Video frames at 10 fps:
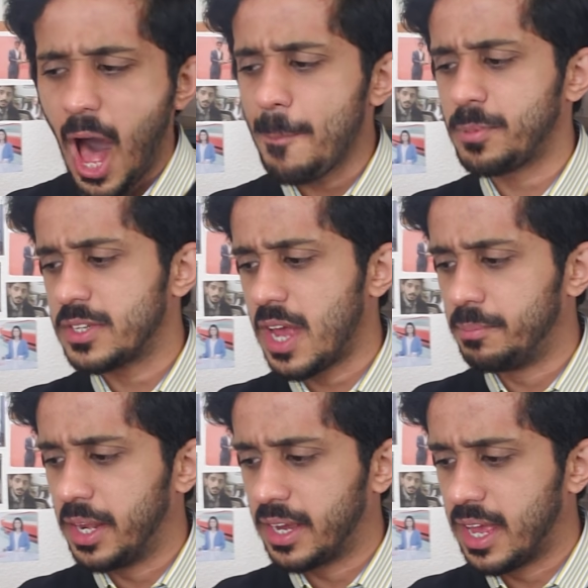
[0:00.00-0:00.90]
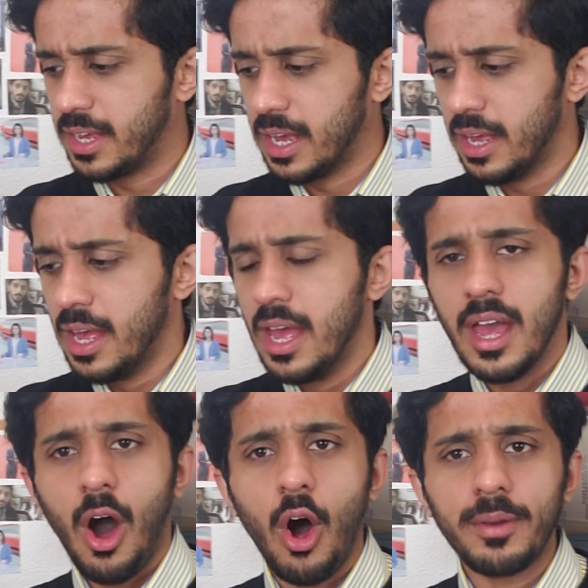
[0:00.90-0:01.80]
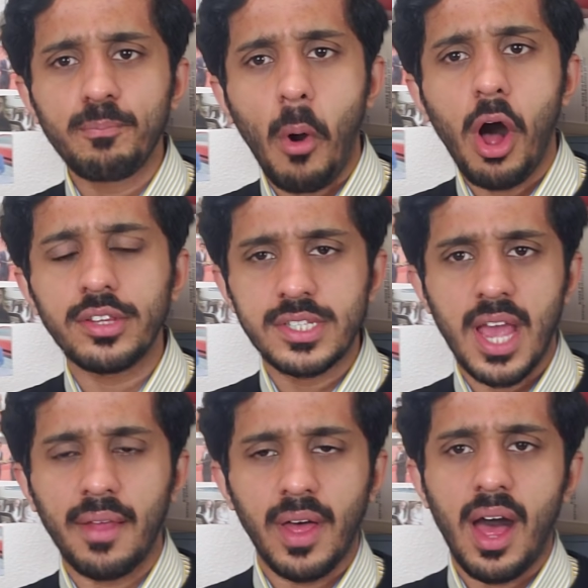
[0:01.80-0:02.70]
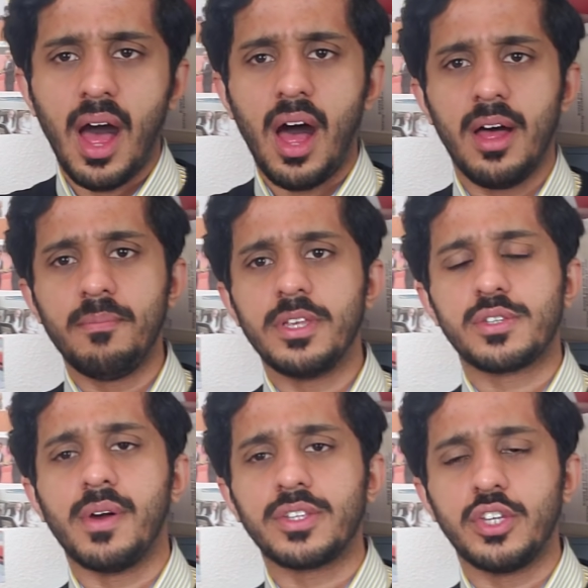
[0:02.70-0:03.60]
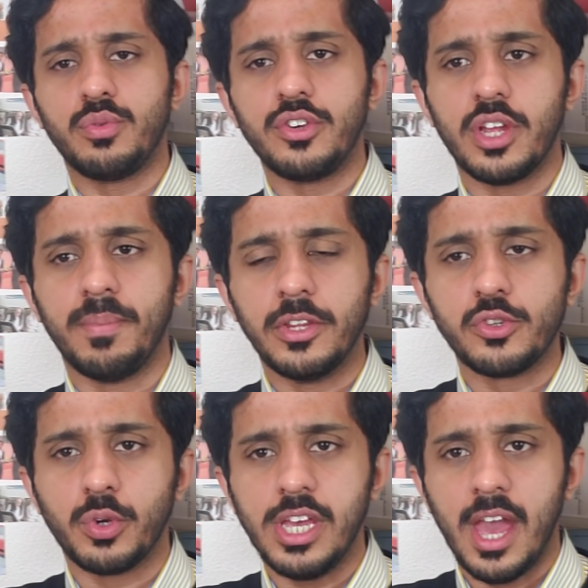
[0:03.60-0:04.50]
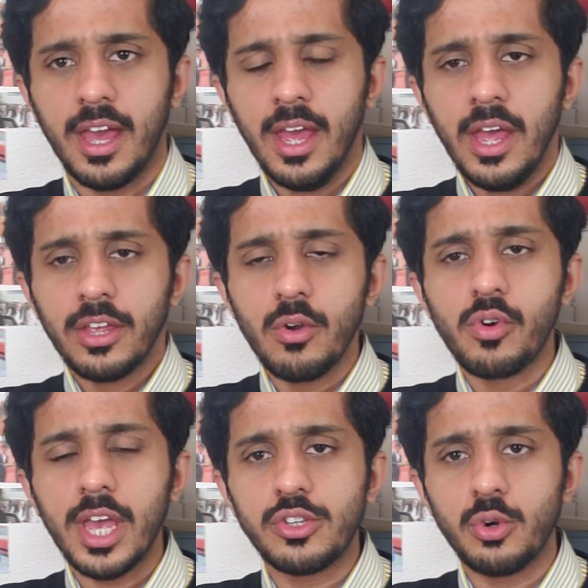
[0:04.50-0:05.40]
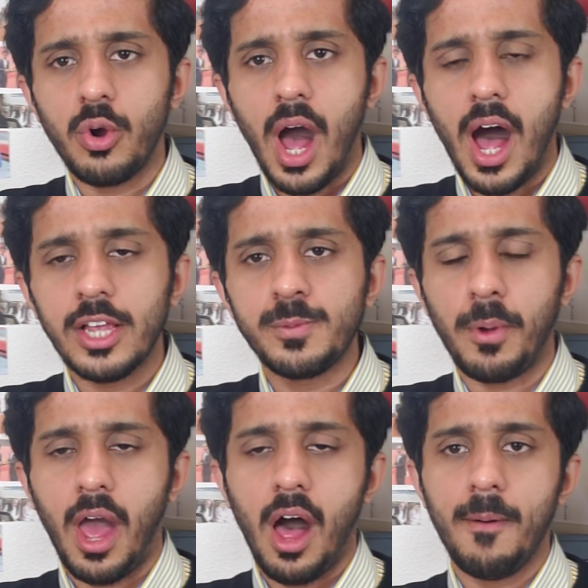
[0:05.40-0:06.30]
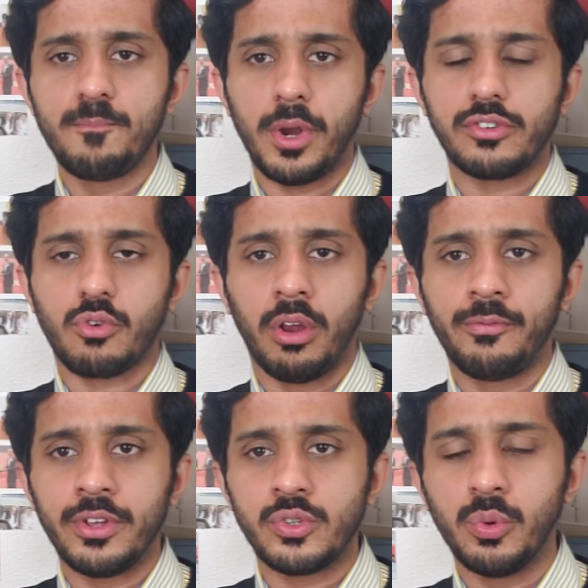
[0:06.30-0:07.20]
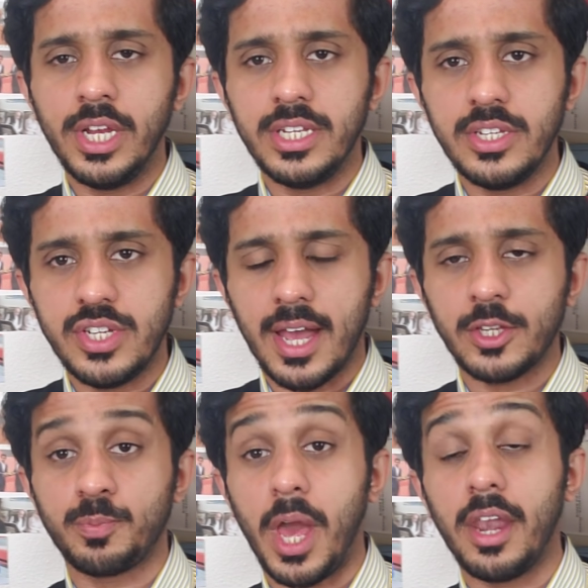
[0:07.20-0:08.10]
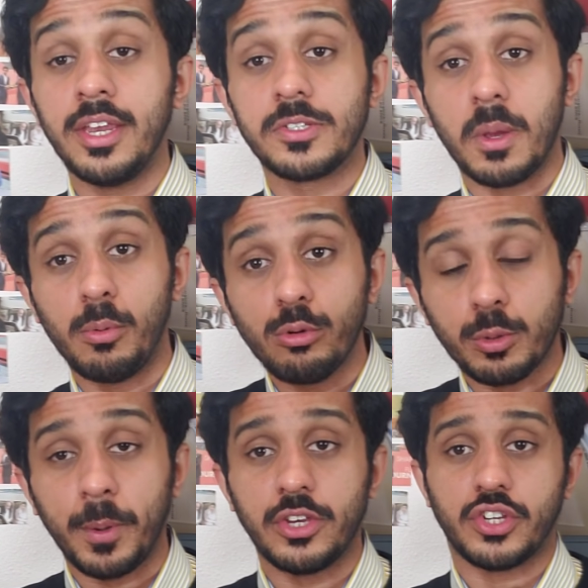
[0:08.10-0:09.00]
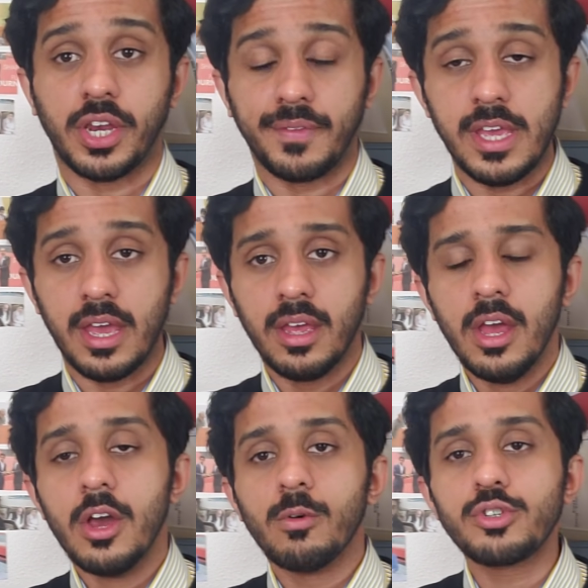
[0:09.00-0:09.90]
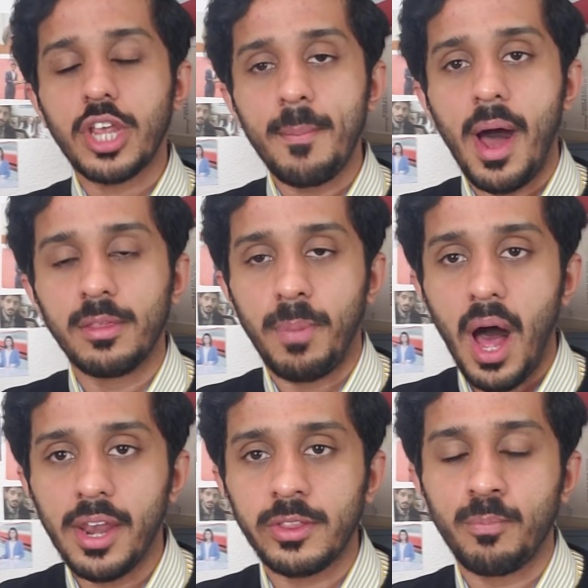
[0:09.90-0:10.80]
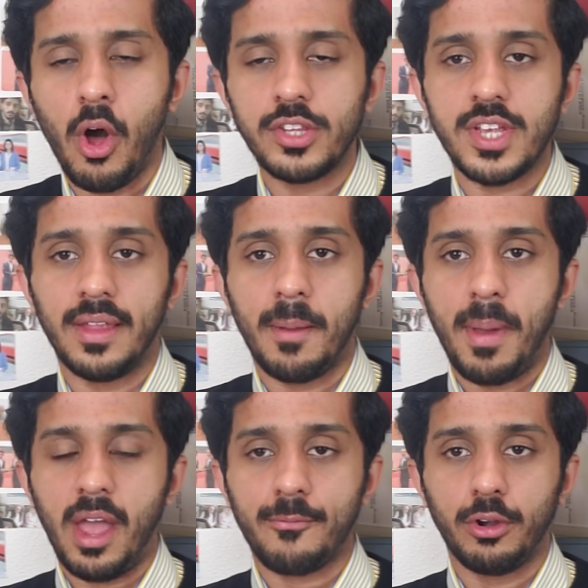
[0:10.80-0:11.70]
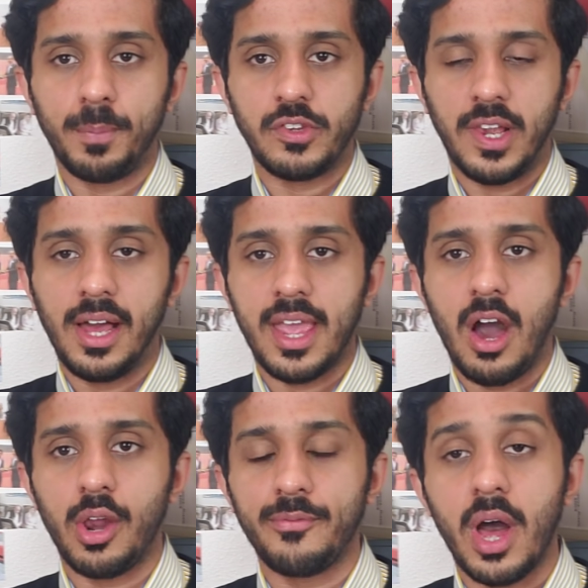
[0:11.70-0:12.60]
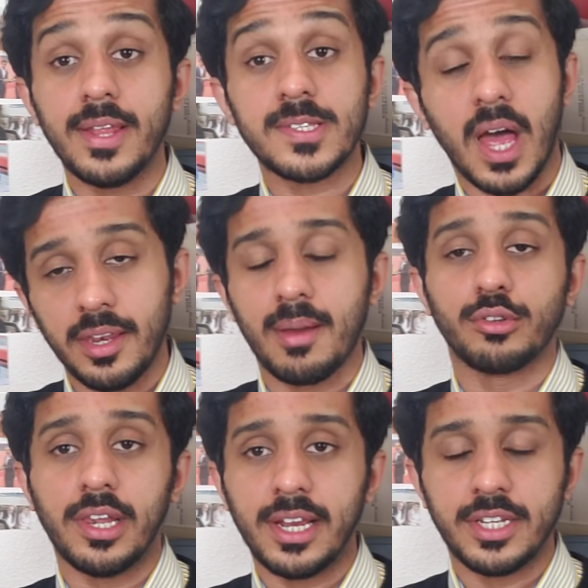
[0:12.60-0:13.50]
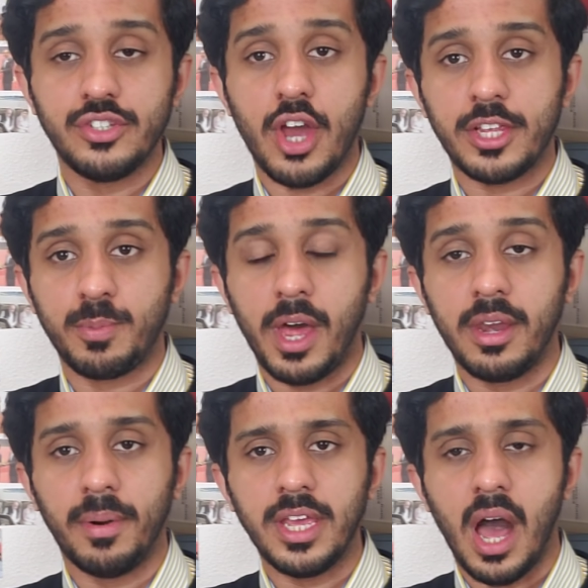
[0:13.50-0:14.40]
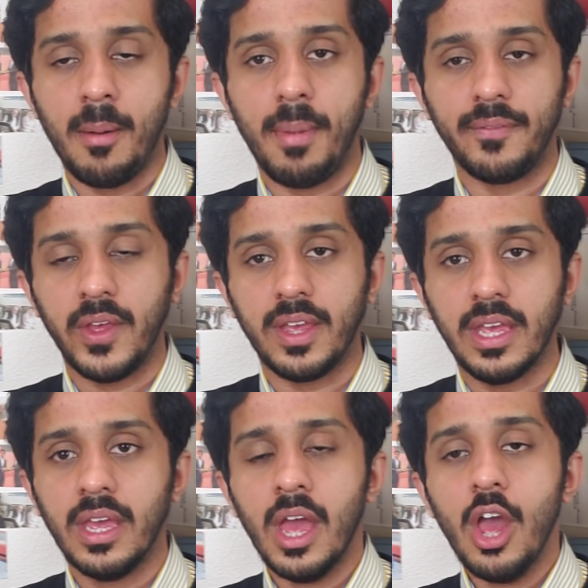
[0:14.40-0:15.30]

आपके सामने रखेंगे और बहुत ज्यादा अहम इस वक्त सिचुएशन बन चुकी है क्योंकि जो आज अहम प्रेस कॉन्फ्रेंस हुई डीजीआईएसपीआर ने सबूत पेश कर दिए उसके बाद भारत बहुत ज्यादा बैकफुट पे चला गया और अफगानिस्तान के पी डीजीआईएसपीआर ने बड़ी अहम बातें की